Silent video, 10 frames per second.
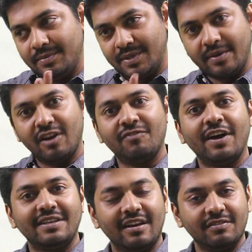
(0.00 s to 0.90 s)
যেগুলো
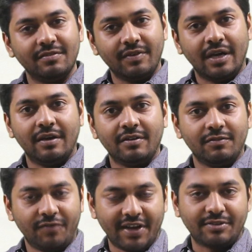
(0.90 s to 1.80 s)
ভাইটাল
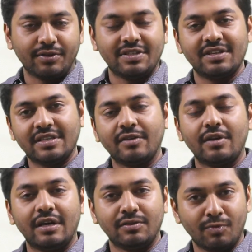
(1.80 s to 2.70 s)
ফ্যাট রয়েছে
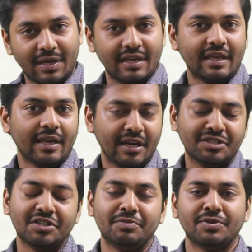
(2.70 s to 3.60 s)
যেগুলো তোমাকে
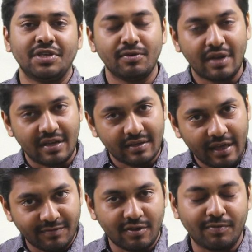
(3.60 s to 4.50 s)
এনার্জি দিবে সেগুলো
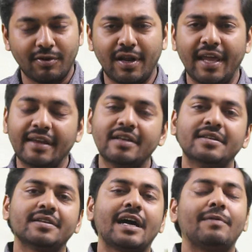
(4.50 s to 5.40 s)
অ্যাবজর্ব করা এই
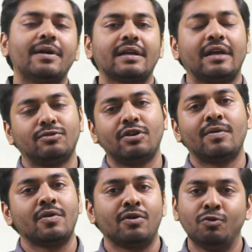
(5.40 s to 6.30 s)
রিলেটেড খাবার খাদ্য
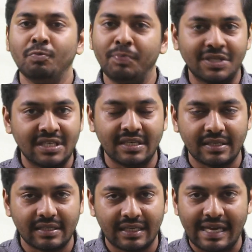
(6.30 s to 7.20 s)
খাবারগুলো খুব বেশি
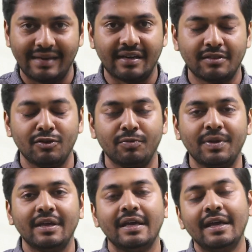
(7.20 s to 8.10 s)
খেয়াল রাখতে
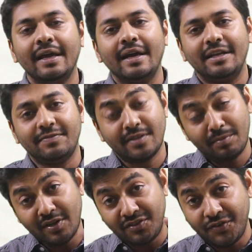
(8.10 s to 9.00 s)
হবে টিপস
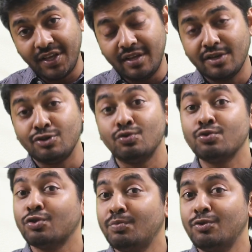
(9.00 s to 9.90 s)
নাম্বার থ্রি
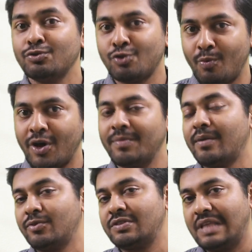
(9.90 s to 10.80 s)
সুষম সময়
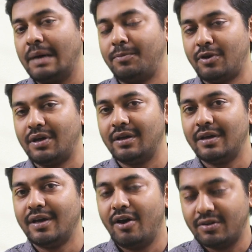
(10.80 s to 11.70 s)
ব্যবস্থাপনা
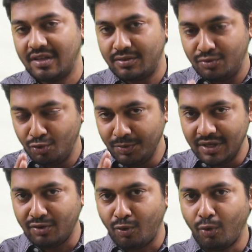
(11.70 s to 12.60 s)
অর্থাৎ তুমি
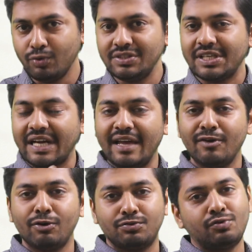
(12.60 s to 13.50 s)
কোন জায়গায়
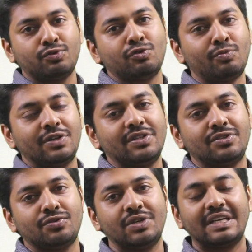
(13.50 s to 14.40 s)
কতটুকু সময়
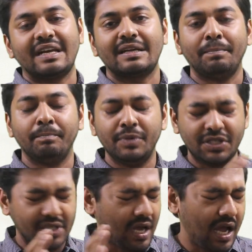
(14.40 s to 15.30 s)
দিচ্ছ এটা একটা
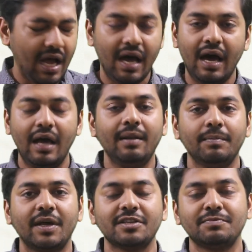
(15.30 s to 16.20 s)
বিশাল
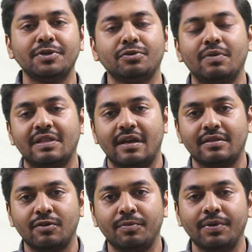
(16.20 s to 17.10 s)
ম্যানেজমেন্ট তোমার
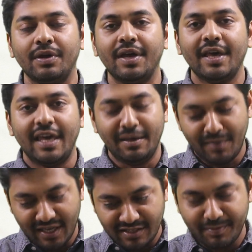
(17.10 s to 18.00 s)
থাকতে হবে এই
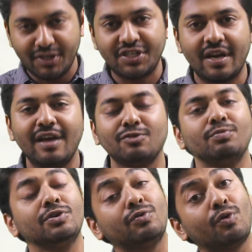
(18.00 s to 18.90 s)
ম্যানেজমেন্ট ছাড়া
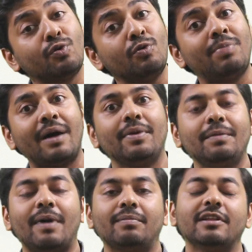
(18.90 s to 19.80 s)
তুমি কোনোভাবেই
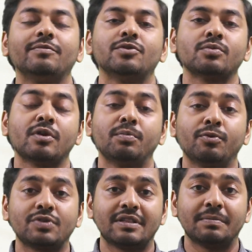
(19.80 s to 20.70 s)
পাবলিক বিশ্ববিদ্যালয়ে
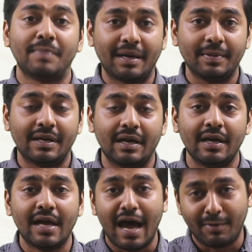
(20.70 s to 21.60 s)
পৌঁছাতে পারবে না
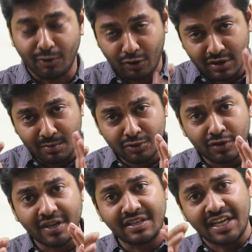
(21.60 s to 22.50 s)
আমার কথার মধ্যে
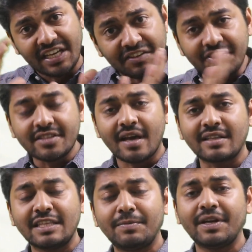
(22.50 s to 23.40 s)
অনেক নেগেটিভিটি
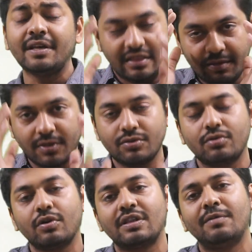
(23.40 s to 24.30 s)
থাকতে পারে নেতিবাচক
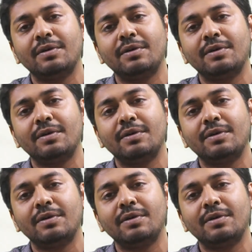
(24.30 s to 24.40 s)
কথা